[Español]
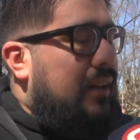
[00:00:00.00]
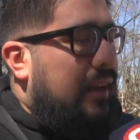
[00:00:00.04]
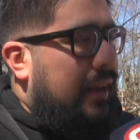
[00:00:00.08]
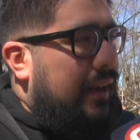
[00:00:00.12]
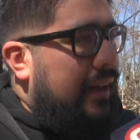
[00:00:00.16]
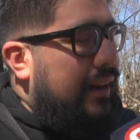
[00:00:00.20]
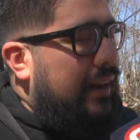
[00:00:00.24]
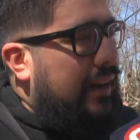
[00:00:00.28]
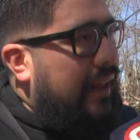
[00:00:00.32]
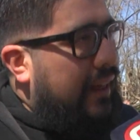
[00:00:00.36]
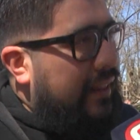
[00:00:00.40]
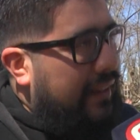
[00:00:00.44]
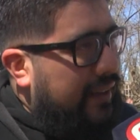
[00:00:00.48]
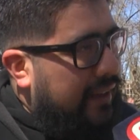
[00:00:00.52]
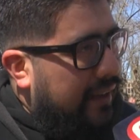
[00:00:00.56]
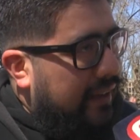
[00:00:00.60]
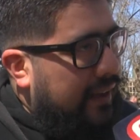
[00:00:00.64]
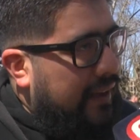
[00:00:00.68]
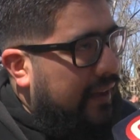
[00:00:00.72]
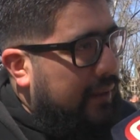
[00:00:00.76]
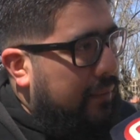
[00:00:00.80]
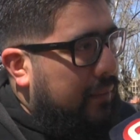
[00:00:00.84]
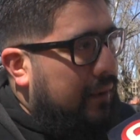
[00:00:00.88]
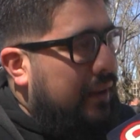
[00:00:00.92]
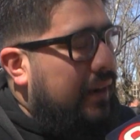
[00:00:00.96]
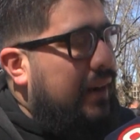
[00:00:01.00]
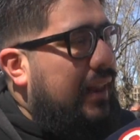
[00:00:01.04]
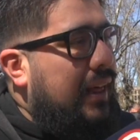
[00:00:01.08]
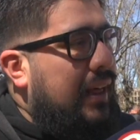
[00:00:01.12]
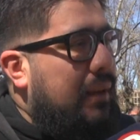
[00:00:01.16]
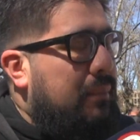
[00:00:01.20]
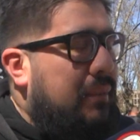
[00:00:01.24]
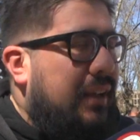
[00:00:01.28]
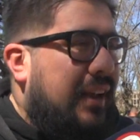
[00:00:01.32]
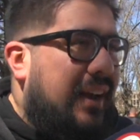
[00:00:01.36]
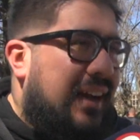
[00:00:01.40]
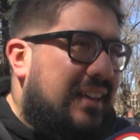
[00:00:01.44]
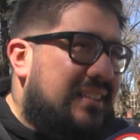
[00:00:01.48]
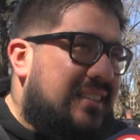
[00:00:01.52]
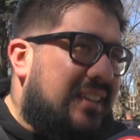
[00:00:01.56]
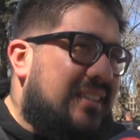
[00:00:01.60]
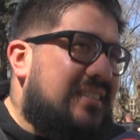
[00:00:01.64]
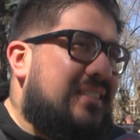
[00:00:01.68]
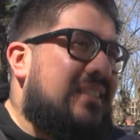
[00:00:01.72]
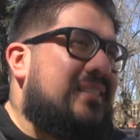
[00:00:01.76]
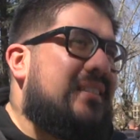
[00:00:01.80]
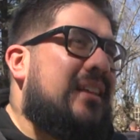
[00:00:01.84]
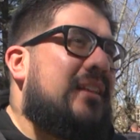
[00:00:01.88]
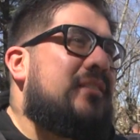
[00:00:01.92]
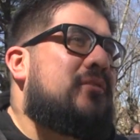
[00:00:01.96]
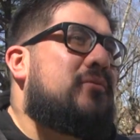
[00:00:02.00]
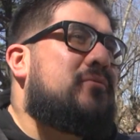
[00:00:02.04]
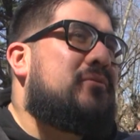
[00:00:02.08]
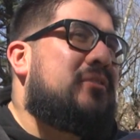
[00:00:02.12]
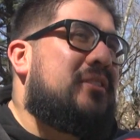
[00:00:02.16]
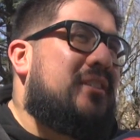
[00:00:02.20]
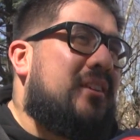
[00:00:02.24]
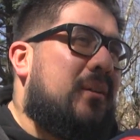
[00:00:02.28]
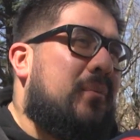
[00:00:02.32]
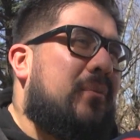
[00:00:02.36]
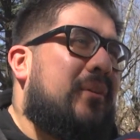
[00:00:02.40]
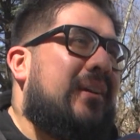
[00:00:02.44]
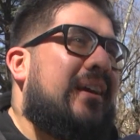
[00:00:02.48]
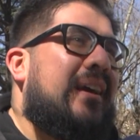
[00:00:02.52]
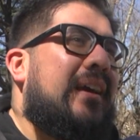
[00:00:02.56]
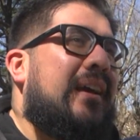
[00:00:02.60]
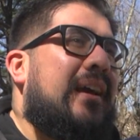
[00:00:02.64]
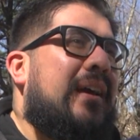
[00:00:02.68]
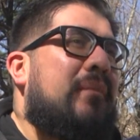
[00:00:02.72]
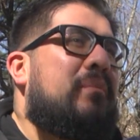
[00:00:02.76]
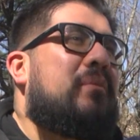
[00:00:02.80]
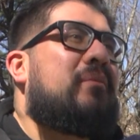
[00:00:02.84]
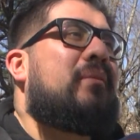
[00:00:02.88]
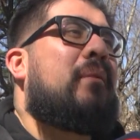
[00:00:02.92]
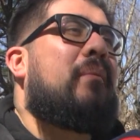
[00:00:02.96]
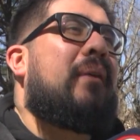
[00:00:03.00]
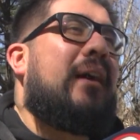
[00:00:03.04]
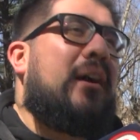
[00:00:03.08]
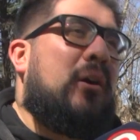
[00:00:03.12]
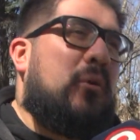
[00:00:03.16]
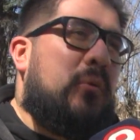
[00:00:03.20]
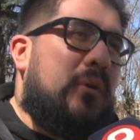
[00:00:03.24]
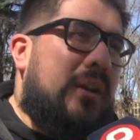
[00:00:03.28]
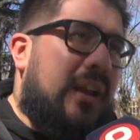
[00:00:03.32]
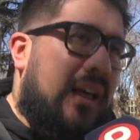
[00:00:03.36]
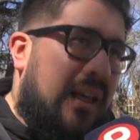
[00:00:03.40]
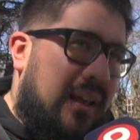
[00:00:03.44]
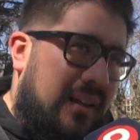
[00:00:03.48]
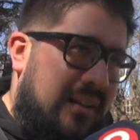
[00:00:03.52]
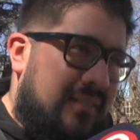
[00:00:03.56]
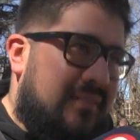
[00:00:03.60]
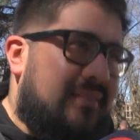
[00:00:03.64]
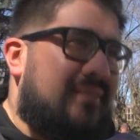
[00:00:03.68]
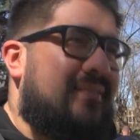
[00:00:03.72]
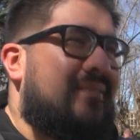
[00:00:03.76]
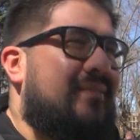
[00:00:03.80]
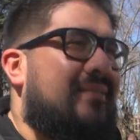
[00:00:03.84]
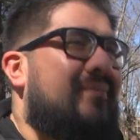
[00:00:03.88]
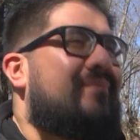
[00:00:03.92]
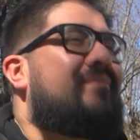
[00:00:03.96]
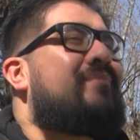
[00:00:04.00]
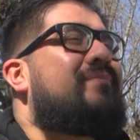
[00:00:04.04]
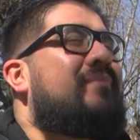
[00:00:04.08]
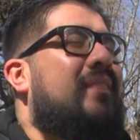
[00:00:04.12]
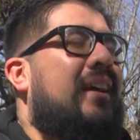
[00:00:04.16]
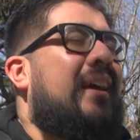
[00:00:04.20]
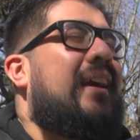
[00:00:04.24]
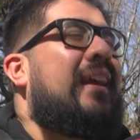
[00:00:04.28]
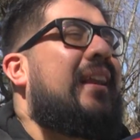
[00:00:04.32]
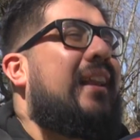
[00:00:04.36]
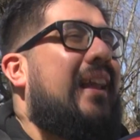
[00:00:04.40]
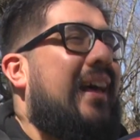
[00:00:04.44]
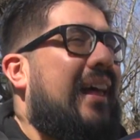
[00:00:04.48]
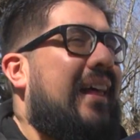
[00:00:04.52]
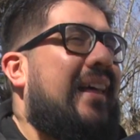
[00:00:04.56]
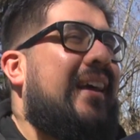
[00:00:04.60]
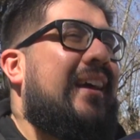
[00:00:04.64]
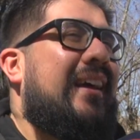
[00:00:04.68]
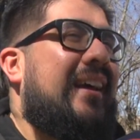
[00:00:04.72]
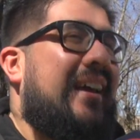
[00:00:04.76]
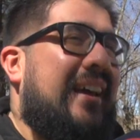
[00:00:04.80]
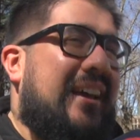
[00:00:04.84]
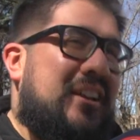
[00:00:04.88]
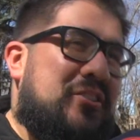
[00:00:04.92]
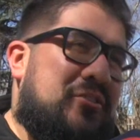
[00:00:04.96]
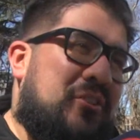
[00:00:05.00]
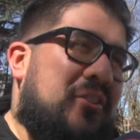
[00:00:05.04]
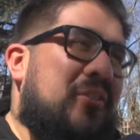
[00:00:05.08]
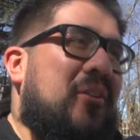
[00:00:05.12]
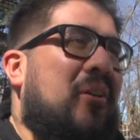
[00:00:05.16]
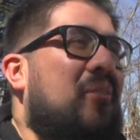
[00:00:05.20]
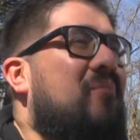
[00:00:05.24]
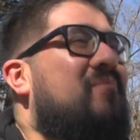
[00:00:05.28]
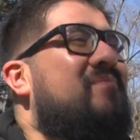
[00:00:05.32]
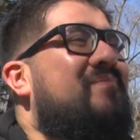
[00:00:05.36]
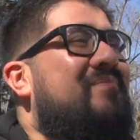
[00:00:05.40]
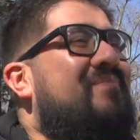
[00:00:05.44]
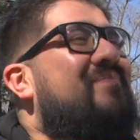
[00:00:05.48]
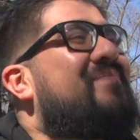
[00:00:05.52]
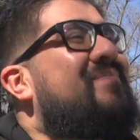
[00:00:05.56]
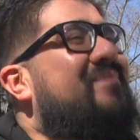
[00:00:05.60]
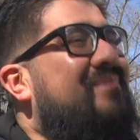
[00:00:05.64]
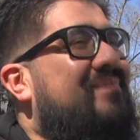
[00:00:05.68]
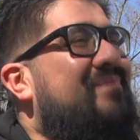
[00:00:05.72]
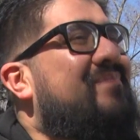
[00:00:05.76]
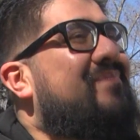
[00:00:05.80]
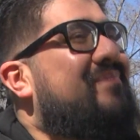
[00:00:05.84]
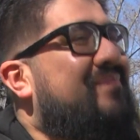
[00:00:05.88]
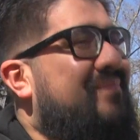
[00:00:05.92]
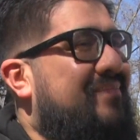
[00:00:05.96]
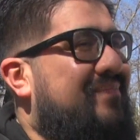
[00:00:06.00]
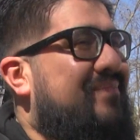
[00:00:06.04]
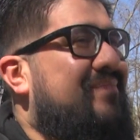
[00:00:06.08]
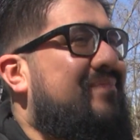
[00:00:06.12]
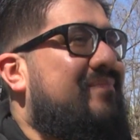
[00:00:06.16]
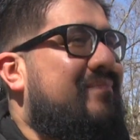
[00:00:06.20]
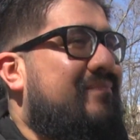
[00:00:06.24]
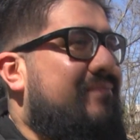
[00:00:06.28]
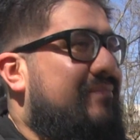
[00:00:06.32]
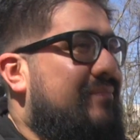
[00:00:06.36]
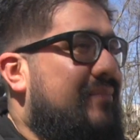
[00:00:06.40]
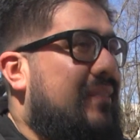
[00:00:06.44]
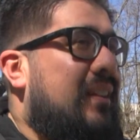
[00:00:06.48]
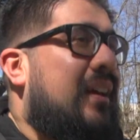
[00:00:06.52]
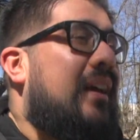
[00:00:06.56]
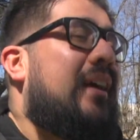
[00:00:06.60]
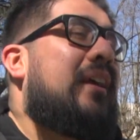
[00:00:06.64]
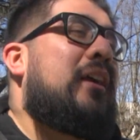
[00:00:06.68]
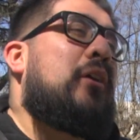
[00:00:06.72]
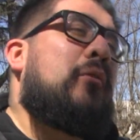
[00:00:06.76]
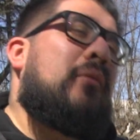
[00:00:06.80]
En la, de, en la de mi casa sí está el subsidio porque mi mamá es jubilada, en la de ellos no. Igual hay que cuidar ahora.